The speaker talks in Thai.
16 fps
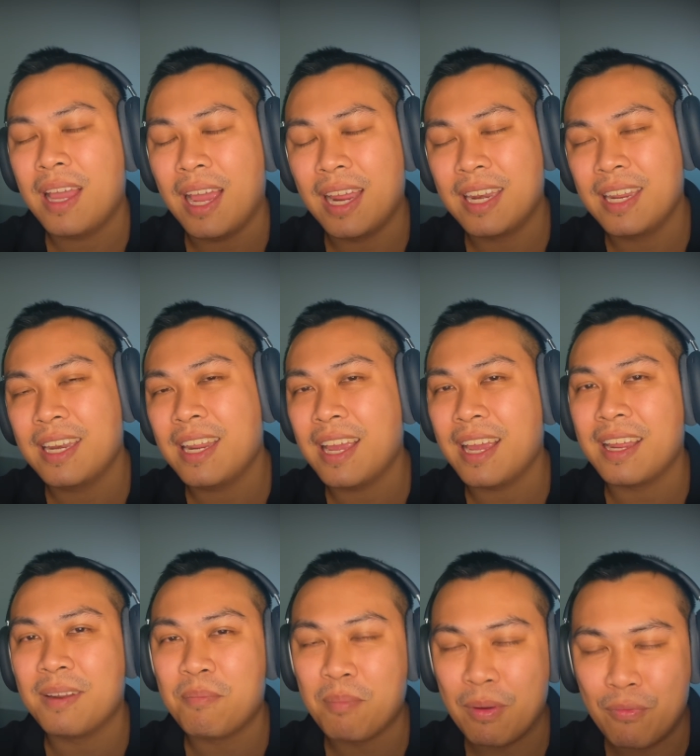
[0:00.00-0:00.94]
อันนี้เนี่ย
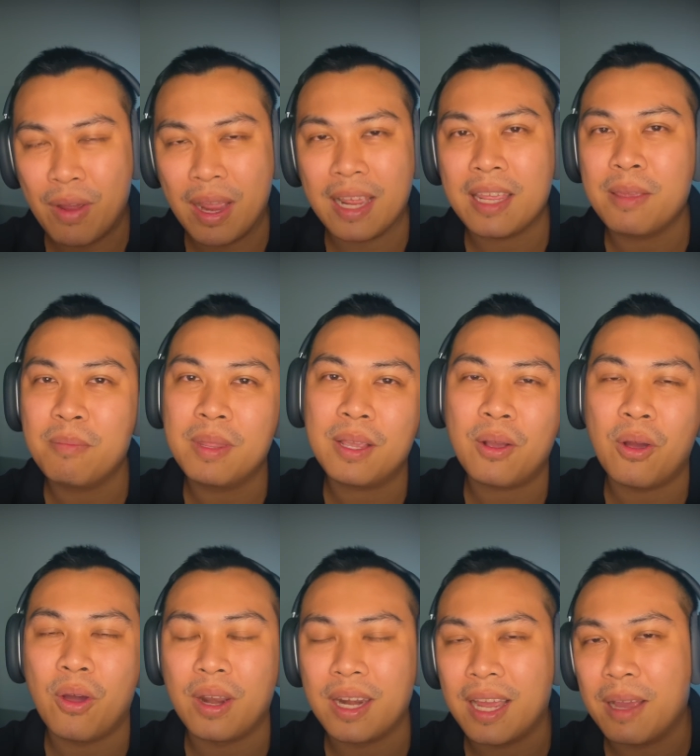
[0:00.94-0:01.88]
มาฟังคลิปนี้
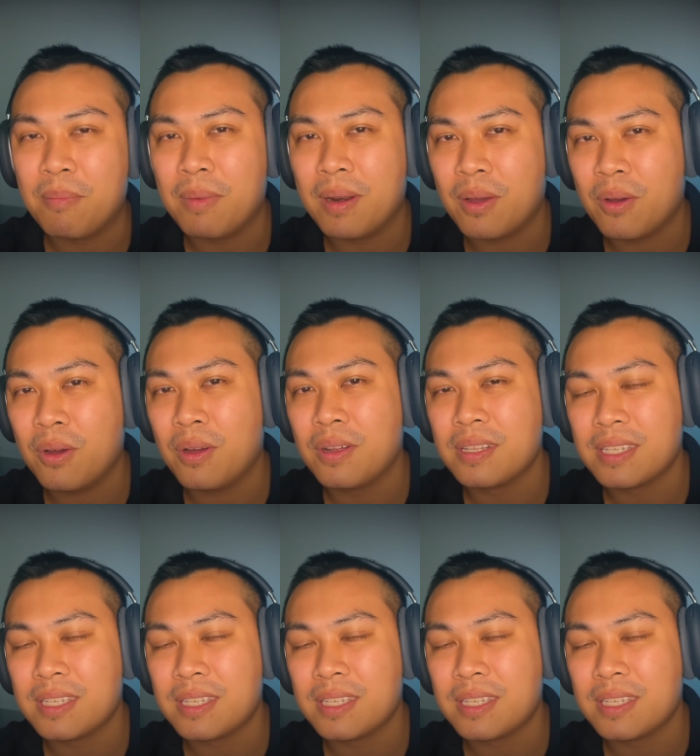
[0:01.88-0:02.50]
ก่อนนะครับ แล้วก็